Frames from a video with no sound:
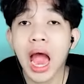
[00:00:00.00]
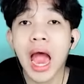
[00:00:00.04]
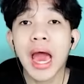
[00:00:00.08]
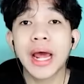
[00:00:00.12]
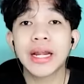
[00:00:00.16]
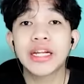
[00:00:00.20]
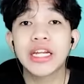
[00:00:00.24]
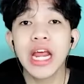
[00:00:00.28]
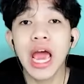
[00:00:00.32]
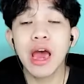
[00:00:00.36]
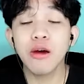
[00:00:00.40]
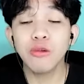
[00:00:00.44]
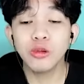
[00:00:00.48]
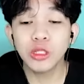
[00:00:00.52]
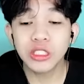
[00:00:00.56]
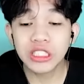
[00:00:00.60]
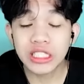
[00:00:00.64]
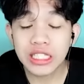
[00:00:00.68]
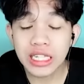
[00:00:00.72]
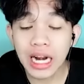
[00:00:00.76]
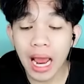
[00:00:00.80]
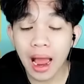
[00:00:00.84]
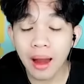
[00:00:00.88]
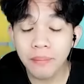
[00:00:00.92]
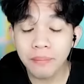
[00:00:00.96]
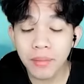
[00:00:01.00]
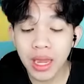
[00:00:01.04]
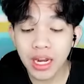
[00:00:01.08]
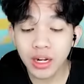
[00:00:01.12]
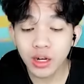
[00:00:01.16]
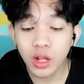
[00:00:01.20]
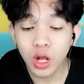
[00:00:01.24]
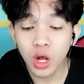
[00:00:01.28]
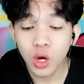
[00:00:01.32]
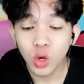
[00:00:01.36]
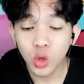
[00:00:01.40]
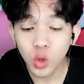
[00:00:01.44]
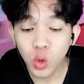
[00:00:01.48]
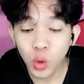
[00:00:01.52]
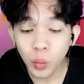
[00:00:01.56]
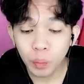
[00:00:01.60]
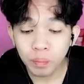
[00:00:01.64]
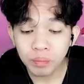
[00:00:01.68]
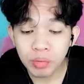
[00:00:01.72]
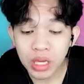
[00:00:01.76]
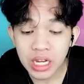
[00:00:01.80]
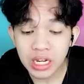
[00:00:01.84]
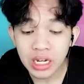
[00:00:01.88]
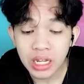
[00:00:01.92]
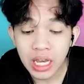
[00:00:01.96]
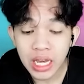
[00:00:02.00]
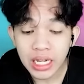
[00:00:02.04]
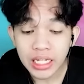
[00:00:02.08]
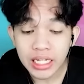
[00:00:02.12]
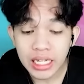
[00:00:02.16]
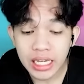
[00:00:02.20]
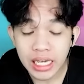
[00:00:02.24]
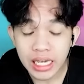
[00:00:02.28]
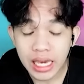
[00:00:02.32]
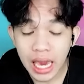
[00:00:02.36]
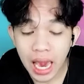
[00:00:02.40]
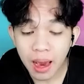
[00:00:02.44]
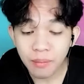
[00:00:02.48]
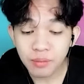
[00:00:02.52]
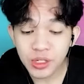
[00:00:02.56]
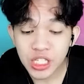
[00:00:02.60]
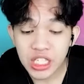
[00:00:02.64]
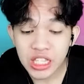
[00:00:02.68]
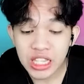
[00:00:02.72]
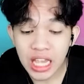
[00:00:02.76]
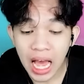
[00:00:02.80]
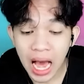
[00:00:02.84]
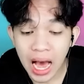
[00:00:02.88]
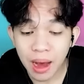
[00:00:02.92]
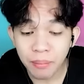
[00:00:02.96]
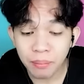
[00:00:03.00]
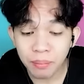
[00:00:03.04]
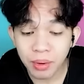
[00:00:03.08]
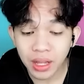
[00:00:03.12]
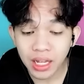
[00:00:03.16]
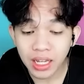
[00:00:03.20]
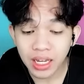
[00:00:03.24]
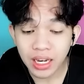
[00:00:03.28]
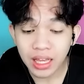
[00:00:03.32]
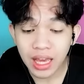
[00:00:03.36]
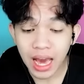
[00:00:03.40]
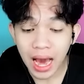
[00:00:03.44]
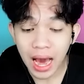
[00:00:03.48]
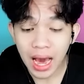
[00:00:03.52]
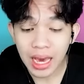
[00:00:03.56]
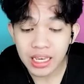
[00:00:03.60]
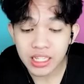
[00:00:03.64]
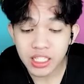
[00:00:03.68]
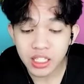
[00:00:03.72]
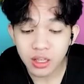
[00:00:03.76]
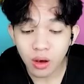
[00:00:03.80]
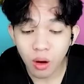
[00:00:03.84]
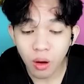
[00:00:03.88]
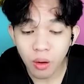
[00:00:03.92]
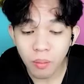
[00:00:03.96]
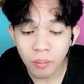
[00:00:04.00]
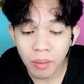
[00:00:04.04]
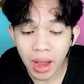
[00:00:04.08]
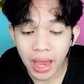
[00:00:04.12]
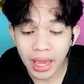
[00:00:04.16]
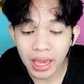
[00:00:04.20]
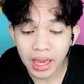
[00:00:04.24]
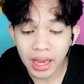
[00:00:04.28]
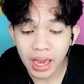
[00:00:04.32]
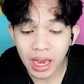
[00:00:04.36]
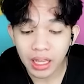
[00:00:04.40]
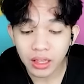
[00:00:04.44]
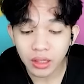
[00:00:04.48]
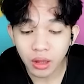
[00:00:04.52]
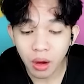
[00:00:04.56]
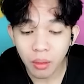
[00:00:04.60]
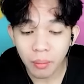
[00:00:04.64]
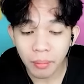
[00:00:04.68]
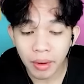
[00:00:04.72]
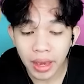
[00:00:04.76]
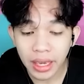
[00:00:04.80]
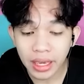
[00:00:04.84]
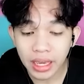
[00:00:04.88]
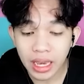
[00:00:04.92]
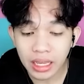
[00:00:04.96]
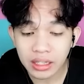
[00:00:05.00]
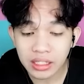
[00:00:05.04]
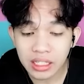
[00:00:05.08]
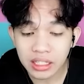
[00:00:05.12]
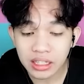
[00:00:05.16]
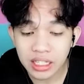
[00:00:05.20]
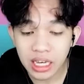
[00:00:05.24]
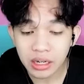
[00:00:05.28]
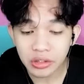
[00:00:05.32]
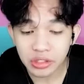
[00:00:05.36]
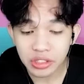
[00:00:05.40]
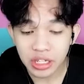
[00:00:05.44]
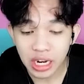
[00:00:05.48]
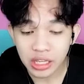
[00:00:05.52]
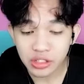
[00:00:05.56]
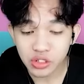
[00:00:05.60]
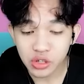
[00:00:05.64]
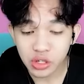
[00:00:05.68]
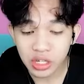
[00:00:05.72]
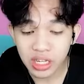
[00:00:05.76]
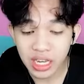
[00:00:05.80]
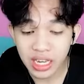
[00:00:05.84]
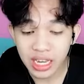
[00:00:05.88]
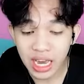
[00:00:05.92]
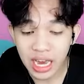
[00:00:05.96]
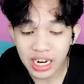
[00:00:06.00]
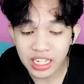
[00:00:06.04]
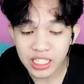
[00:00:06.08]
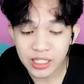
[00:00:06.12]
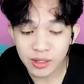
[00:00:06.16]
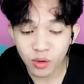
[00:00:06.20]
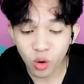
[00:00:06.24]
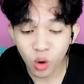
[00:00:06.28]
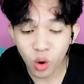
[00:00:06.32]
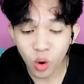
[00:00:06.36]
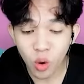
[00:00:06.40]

ada Ultraman Upin di game Stumble guys. Oh my god, oh my god, kita harus langsung ke garis.